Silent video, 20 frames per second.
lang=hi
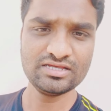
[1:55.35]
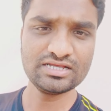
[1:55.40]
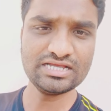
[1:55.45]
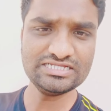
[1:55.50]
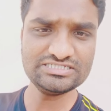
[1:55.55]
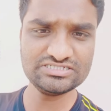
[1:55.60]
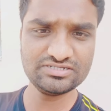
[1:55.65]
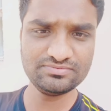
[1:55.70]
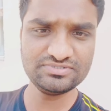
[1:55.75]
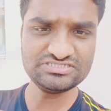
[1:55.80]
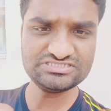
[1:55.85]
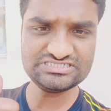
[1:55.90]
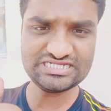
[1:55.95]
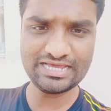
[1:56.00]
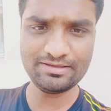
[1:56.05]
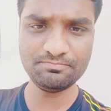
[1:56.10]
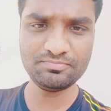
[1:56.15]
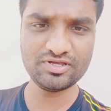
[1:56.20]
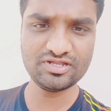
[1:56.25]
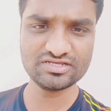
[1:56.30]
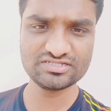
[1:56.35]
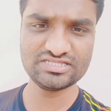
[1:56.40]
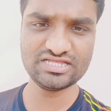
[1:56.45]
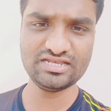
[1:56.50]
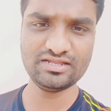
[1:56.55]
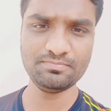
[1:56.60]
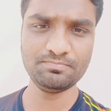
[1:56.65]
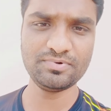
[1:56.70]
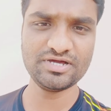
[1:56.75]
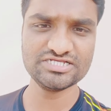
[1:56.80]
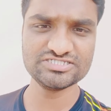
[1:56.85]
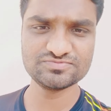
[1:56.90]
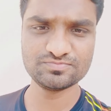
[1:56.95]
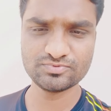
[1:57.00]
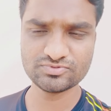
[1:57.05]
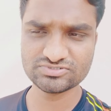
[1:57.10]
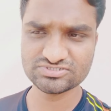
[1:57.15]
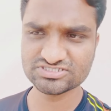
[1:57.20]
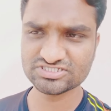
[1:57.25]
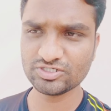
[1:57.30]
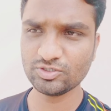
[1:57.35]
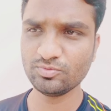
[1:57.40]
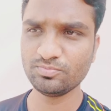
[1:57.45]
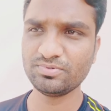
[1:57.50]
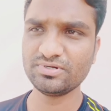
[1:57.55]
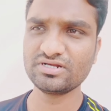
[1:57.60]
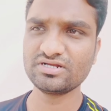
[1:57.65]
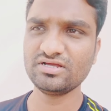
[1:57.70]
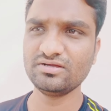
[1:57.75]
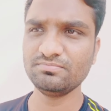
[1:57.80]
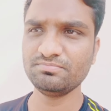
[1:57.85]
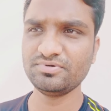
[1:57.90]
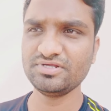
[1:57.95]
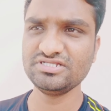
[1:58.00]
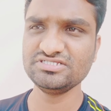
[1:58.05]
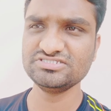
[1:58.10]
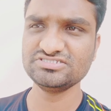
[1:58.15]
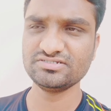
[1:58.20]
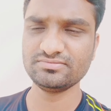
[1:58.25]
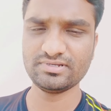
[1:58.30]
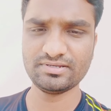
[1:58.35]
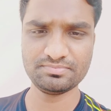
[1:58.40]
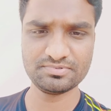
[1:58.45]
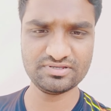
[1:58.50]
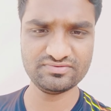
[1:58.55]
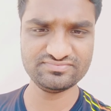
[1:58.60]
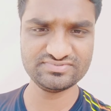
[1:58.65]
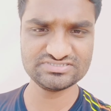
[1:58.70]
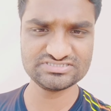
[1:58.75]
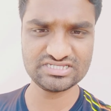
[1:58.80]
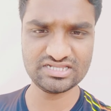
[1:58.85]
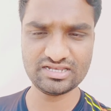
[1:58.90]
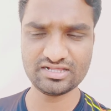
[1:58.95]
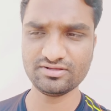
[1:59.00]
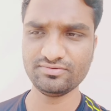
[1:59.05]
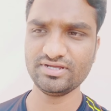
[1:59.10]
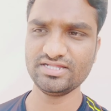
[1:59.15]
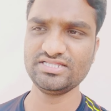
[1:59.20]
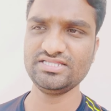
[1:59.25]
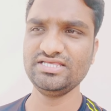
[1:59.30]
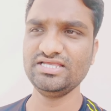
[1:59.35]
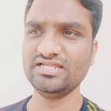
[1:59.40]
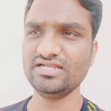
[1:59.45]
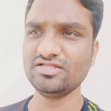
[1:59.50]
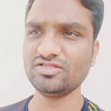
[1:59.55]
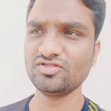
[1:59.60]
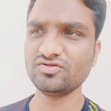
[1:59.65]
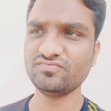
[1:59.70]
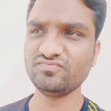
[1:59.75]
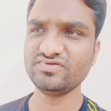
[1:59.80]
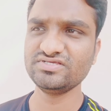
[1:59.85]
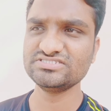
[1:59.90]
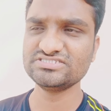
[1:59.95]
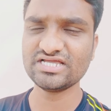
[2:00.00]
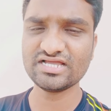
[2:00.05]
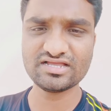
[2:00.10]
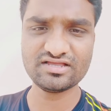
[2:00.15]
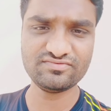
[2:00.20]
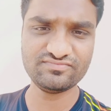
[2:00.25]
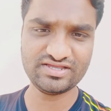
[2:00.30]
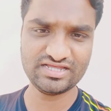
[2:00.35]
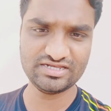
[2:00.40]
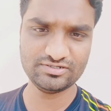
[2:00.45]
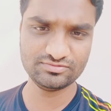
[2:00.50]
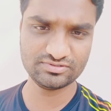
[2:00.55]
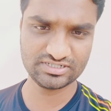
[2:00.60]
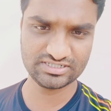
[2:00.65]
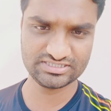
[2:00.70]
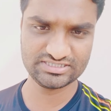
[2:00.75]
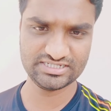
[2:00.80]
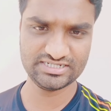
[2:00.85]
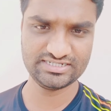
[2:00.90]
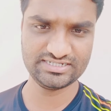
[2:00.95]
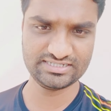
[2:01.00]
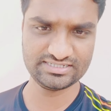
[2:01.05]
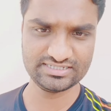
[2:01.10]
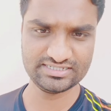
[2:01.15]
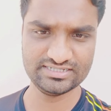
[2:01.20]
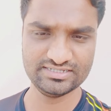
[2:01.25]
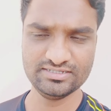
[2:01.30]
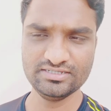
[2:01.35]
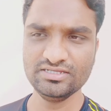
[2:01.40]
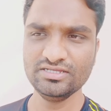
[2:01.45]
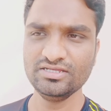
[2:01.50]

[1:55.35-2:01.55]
का जब स्टैंप लगता है ना पासपोर्ट्स के ऊपर कंपनी जब आपका वीज़ा लगवाती है ना तो वीज़ा का वैल्यू रहता है ठीक है